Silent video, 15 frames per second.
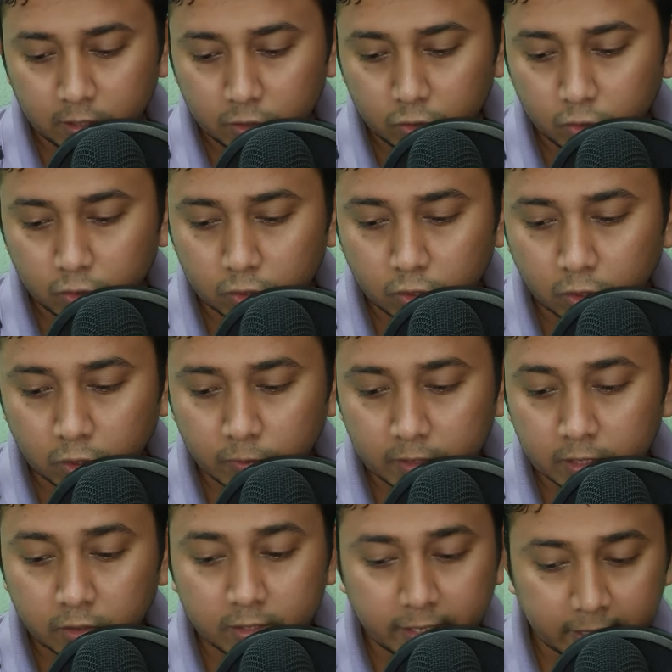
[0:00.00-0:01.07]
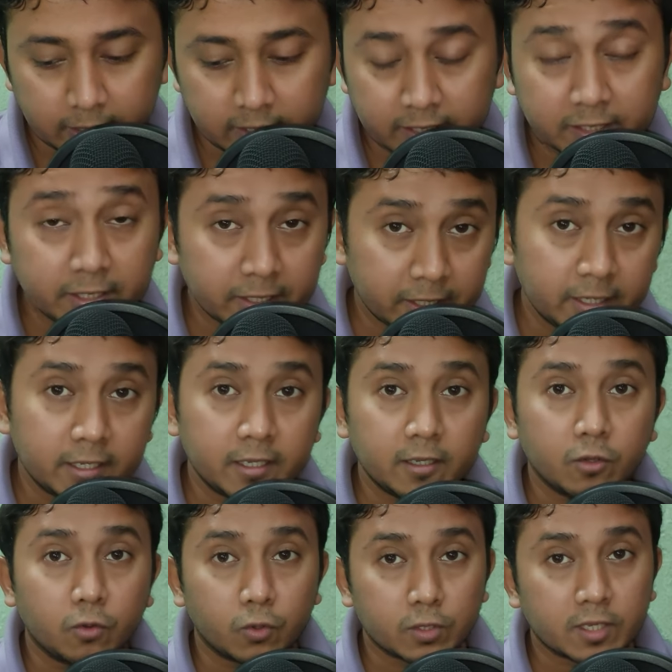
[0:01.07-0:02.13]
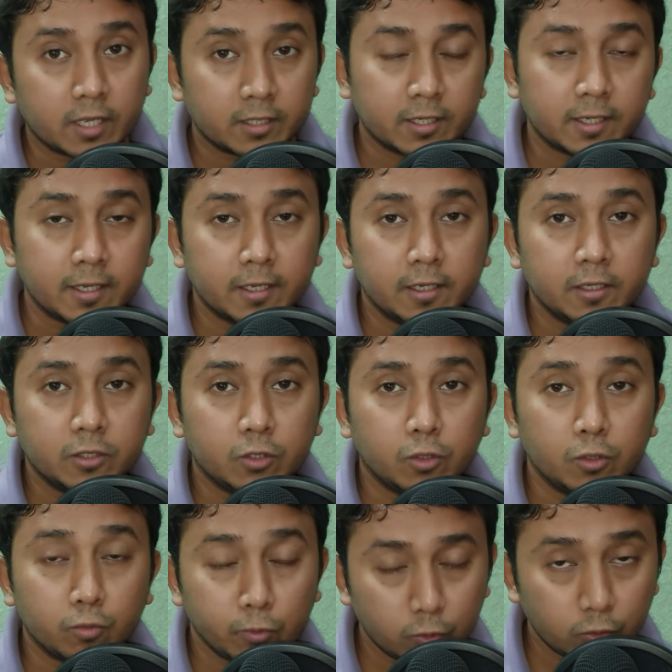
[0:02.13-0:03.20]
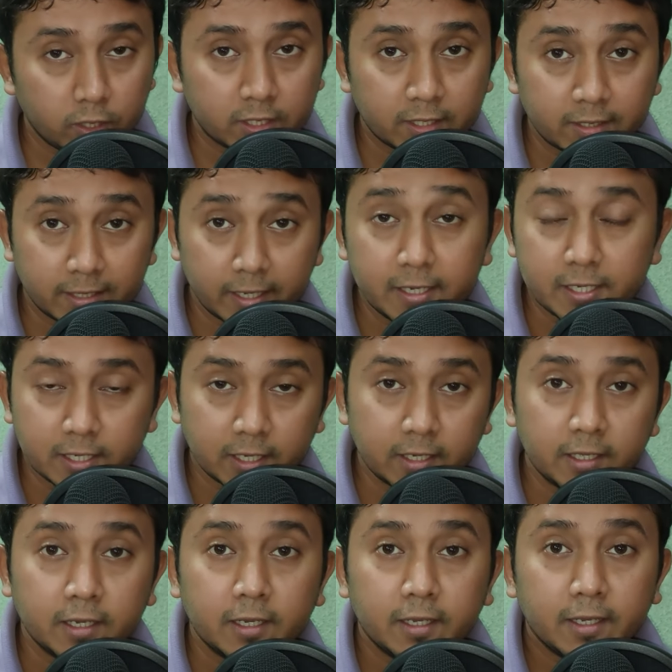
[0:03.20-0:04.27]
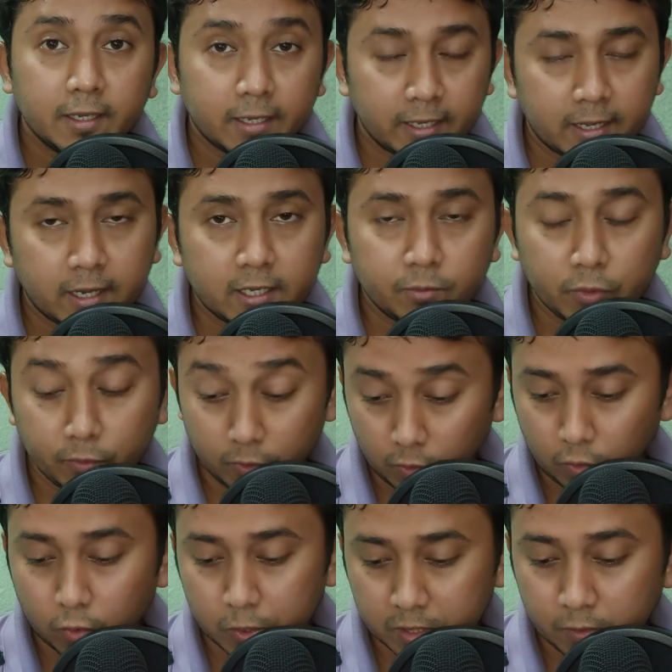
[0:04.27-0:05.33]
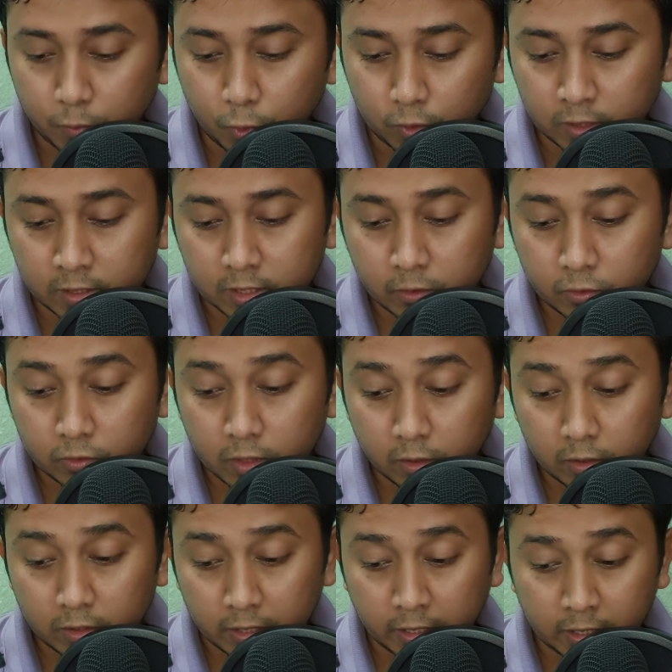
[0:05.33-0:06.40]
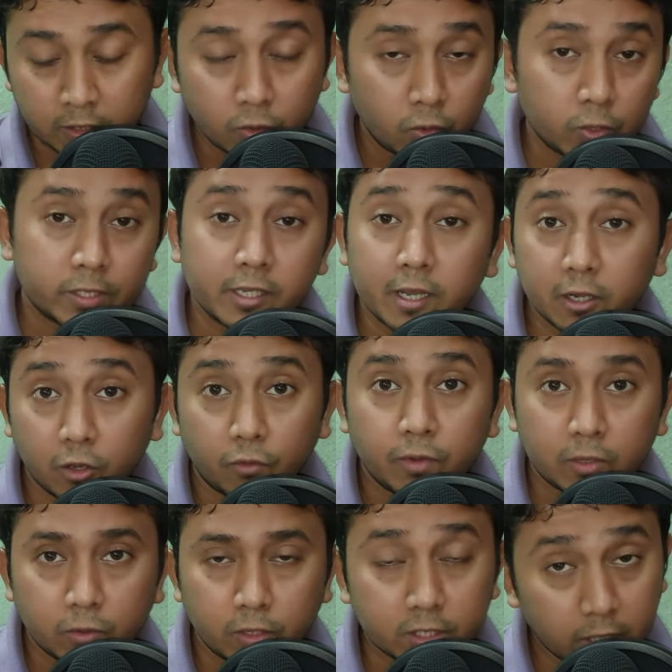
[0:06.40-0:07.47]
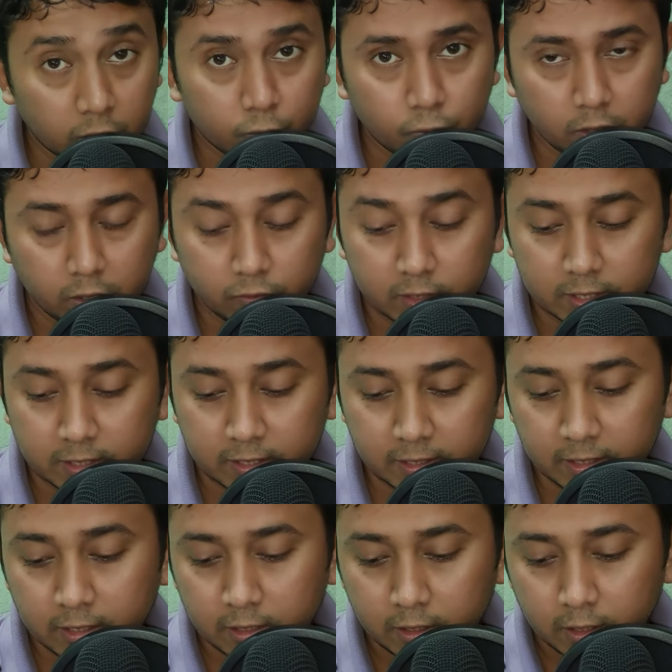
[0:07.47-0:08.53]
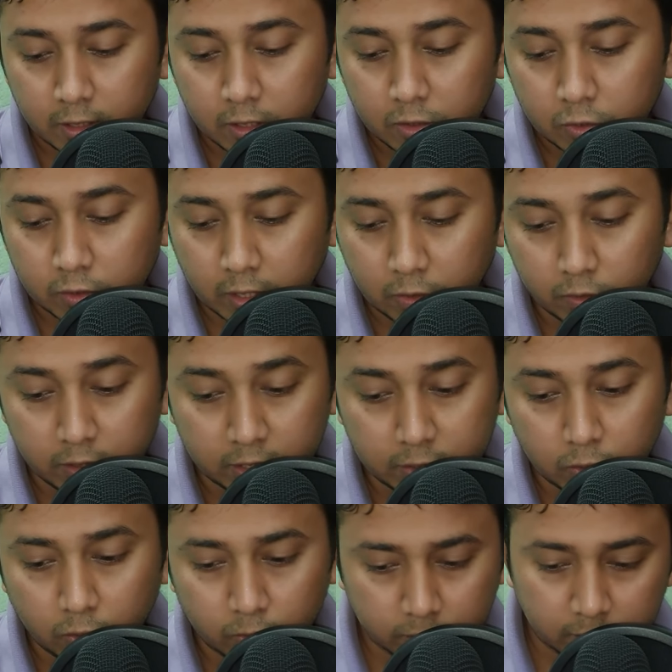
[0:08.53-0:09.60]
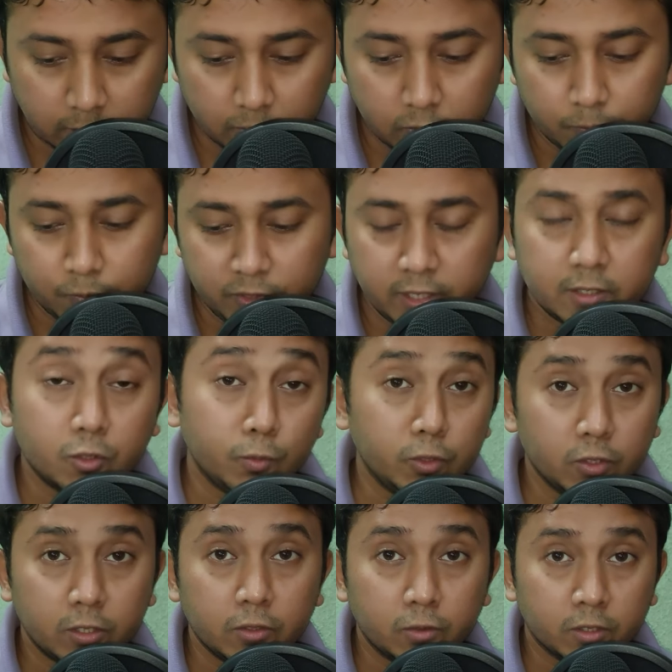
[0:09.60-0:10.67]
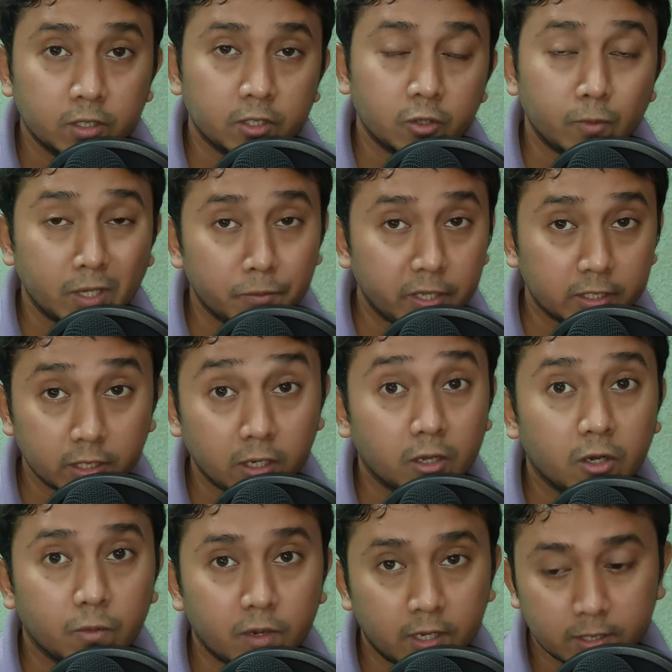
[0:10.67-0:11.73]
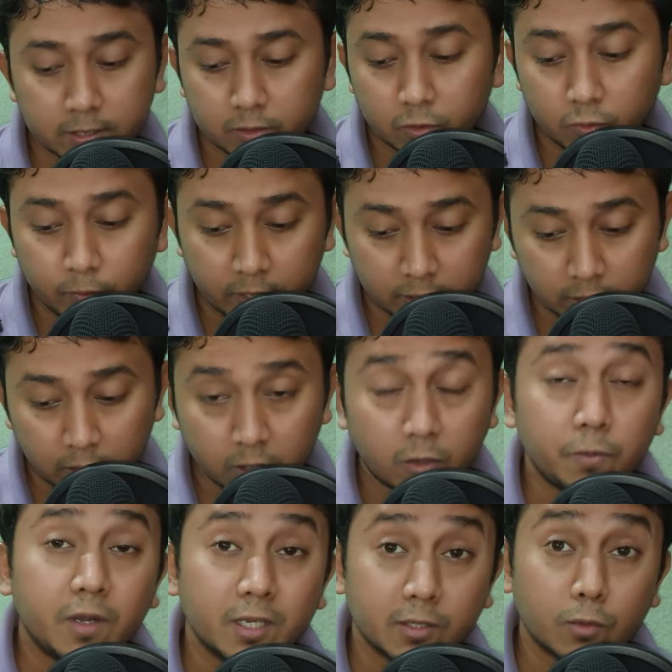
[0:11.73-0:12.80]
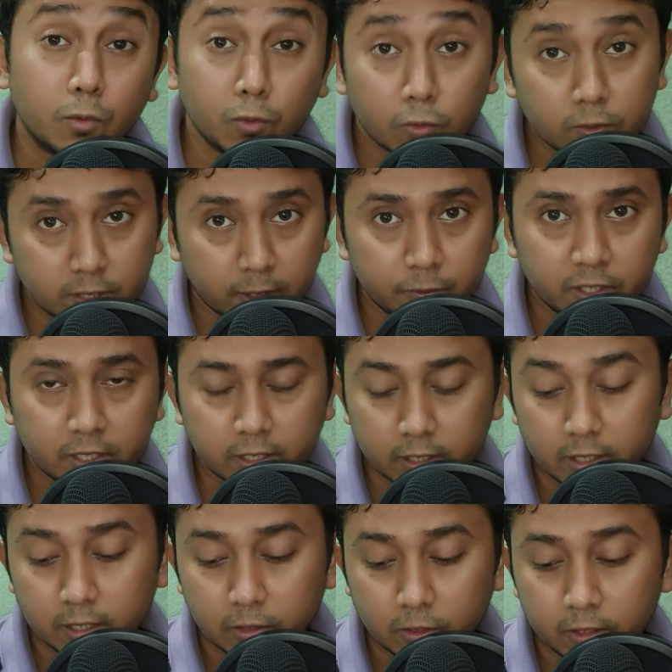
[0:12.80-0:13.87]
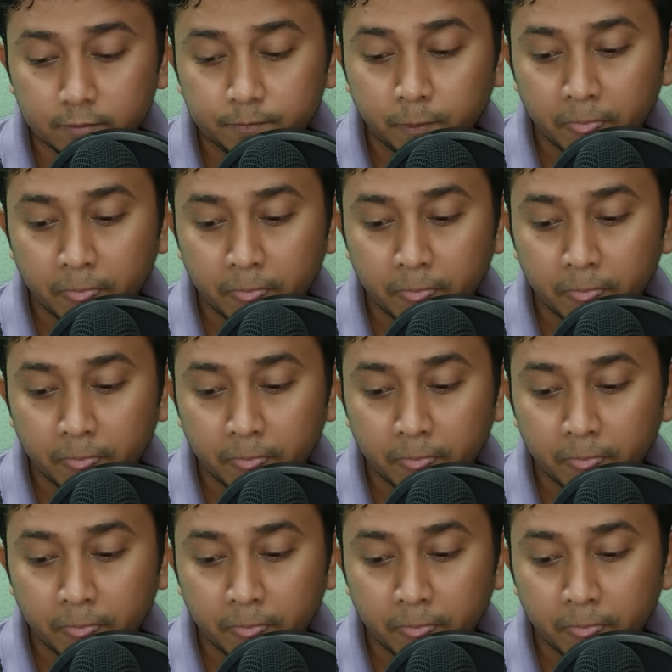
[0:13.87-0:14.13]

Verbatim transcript: তো চলো এবার তাহলে দেখা যাক যে কী কী কোর্স আছে এখানে যদি তুমি দু সালে এখানে বিভিন্ন কোর্সে পড়তে চাও তো তাহলে কী কী কোর্স এখানে অফার করে যাদবপুর ইউনিভার্সিটিতে তো দেখো লিস্টগুলো হচ্ছে দেখো বিএ তুমি যদি করতে চাও মানে ব্যাচেলার অফ আর্টস তো ব্যাচেলার অফ আর্টস কোন কোন সাবজেক্ট এখানে হয়